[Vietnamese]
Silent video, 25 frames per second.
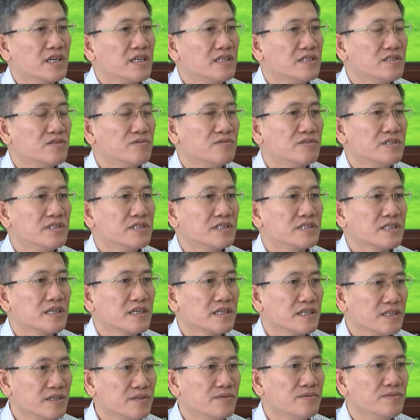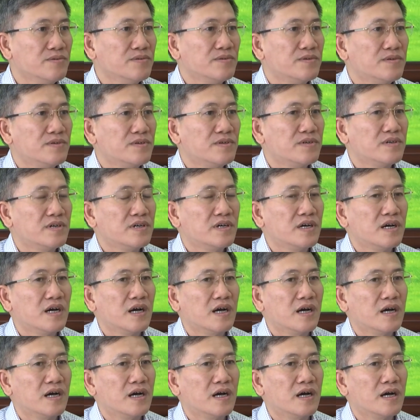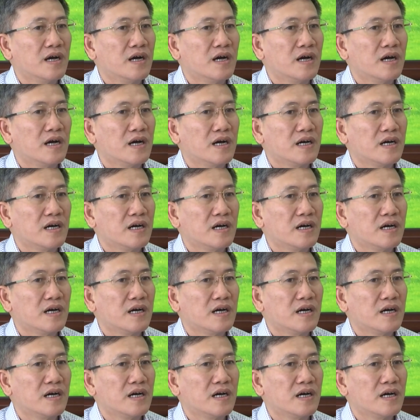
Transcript: cái xu hướng tất yếu à,